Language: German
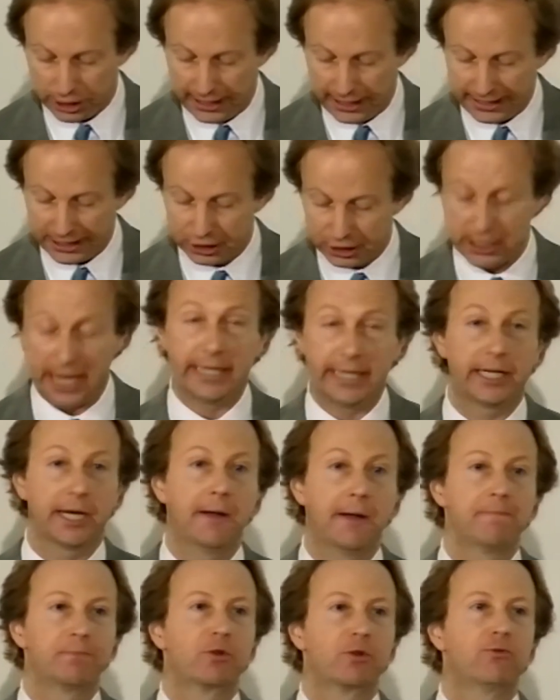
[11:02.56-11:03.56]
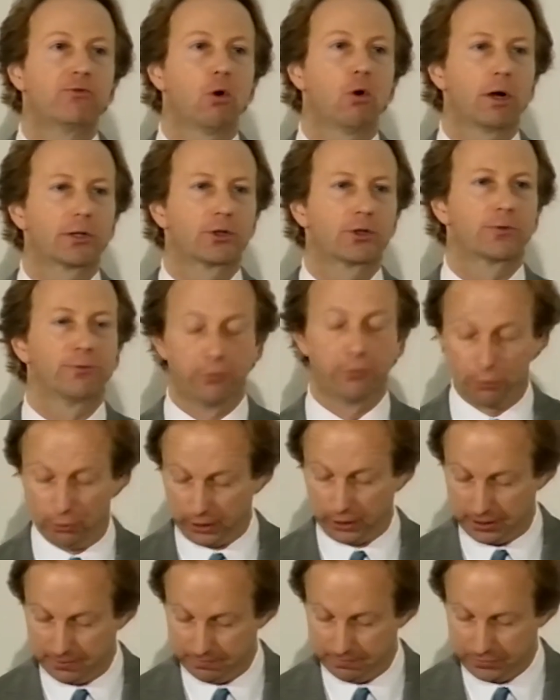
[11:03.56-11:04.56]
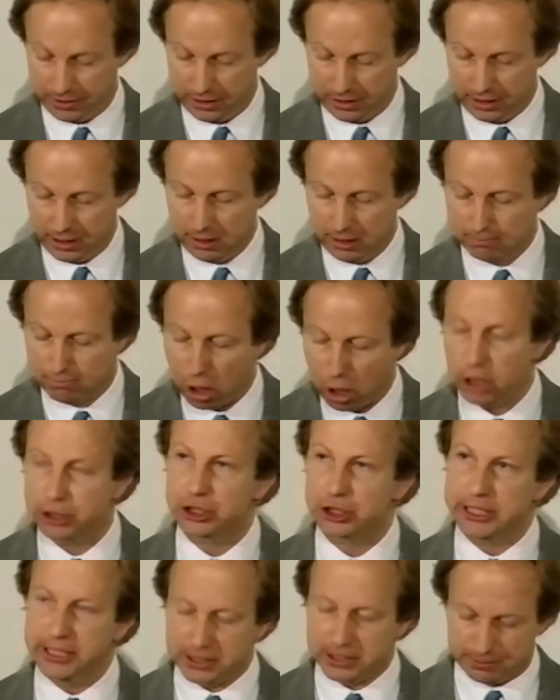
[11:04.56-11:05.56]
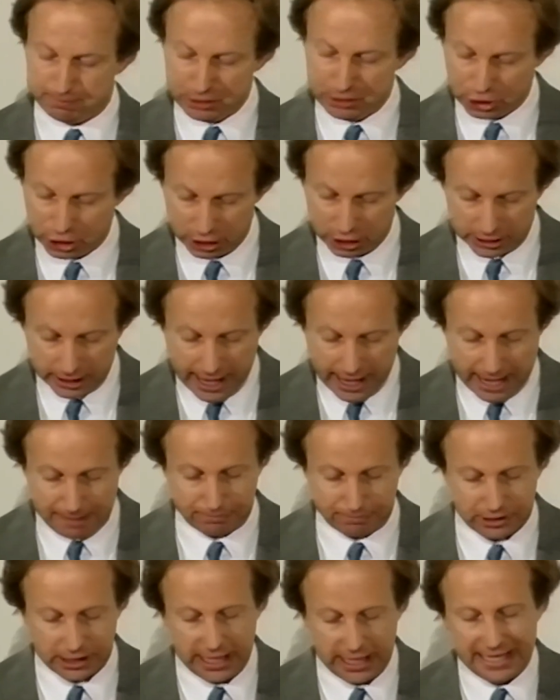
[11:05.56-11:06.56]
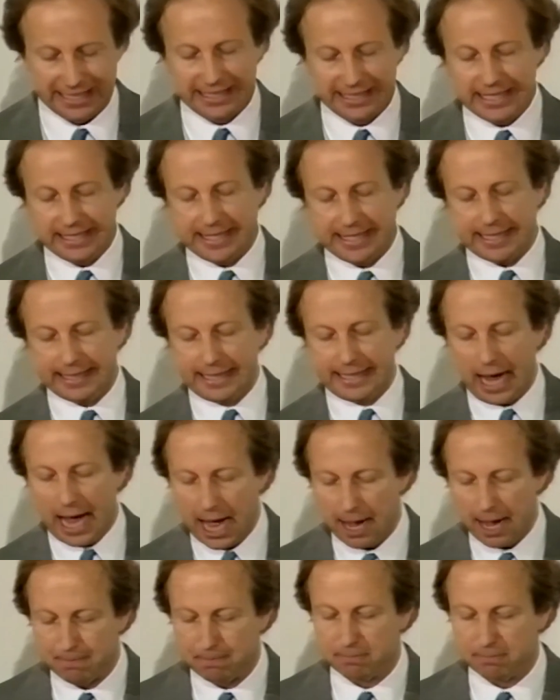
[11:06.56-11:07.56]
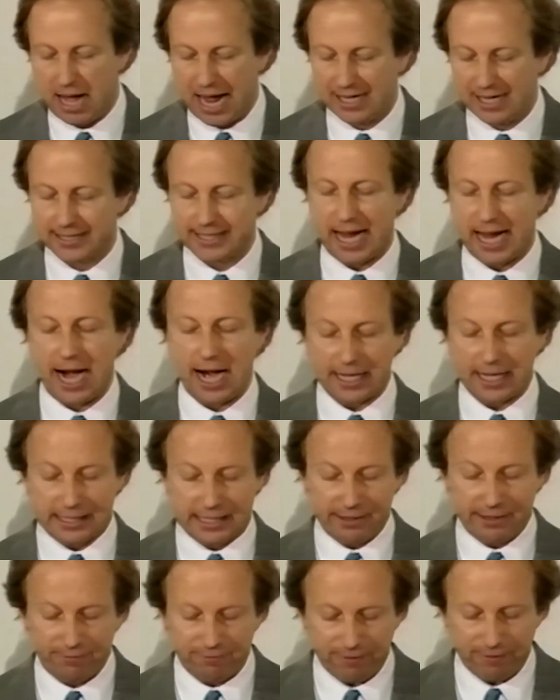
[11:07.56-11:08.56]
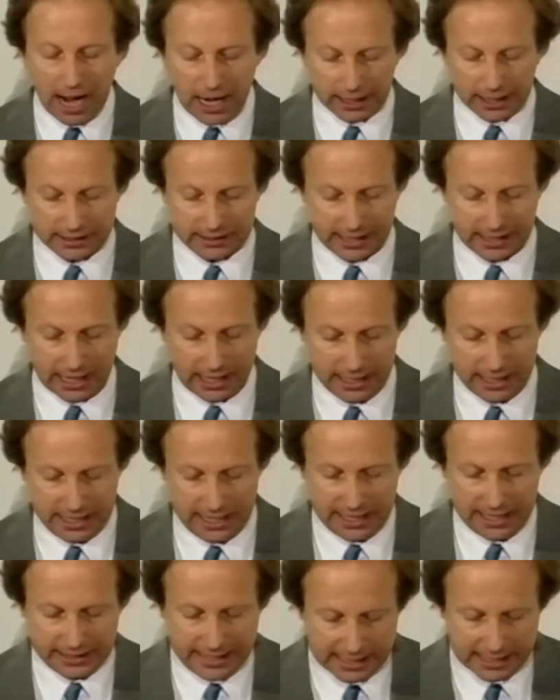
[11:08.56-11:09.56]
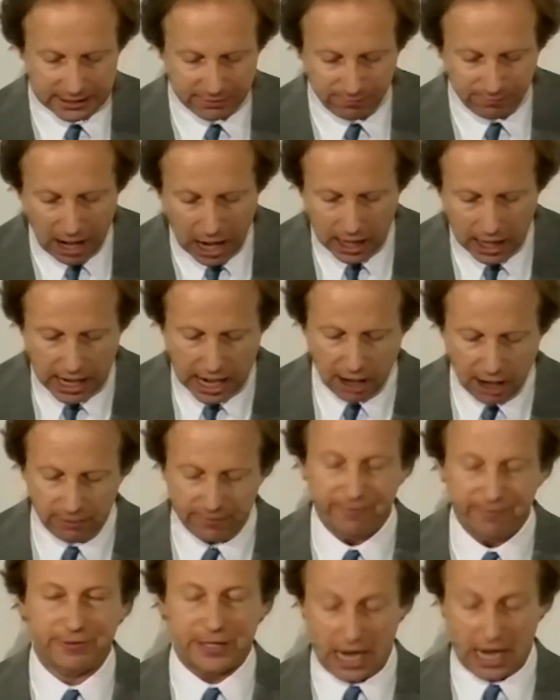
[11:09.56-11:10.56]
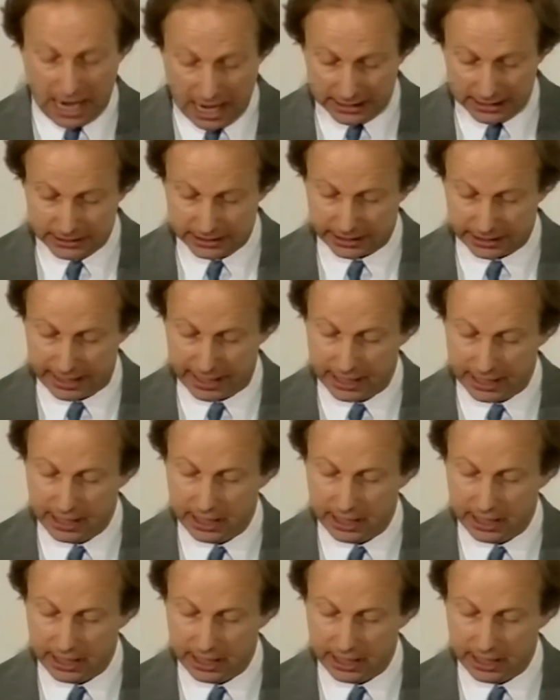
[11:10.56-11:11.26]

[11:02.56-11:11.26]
Geschenke vorzuführen. Bosch ist bestrebt, diese Gaben als Artefakte des wahrhaft anderen